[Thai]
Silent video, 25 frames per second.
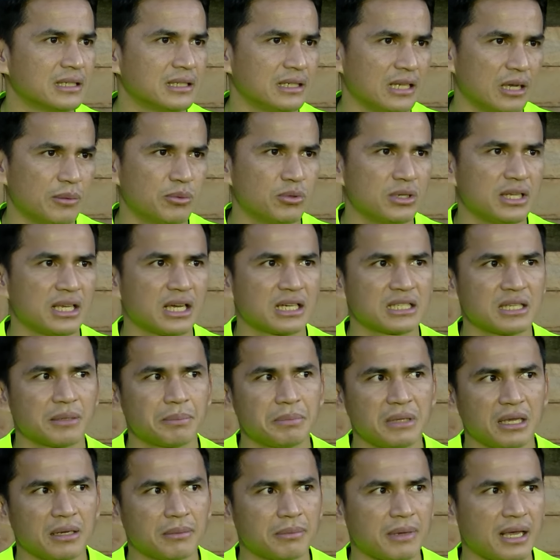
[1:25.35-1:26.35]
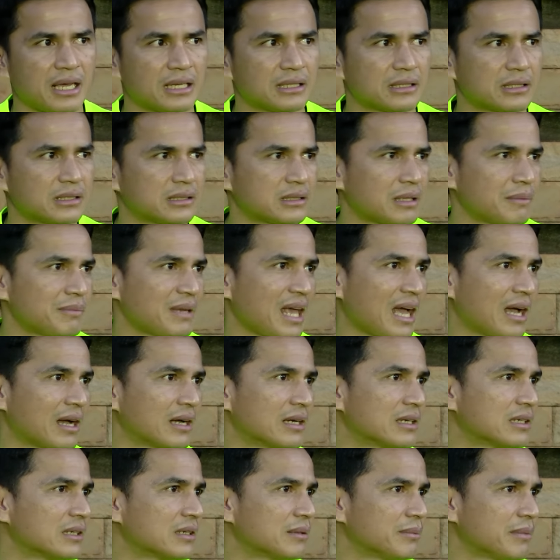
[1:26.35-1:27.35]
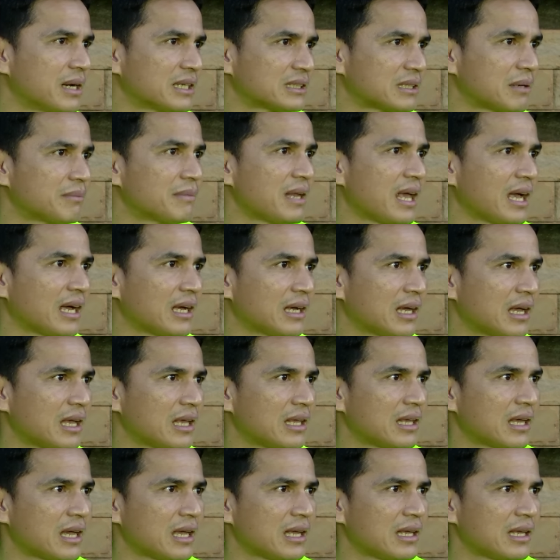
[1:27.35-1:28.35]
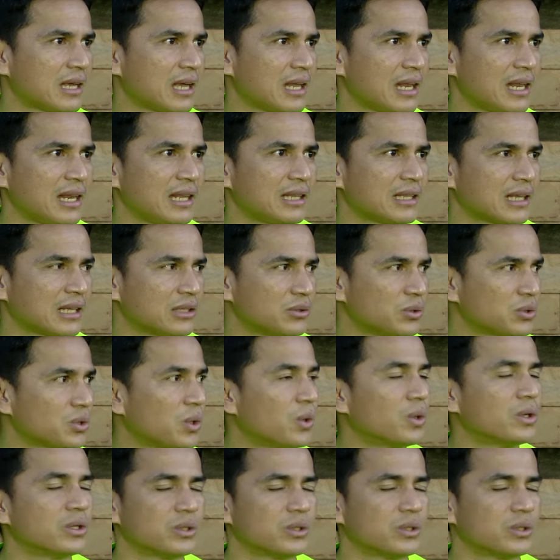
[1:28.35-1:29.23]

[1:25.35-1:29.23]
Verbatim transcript: เดี๋ยวพรุ่งนี้ก็จะเปลี่ยนแปลงตำแหน่งบางตำแหน่งให้ให้ให้ได้เล่นกันทุก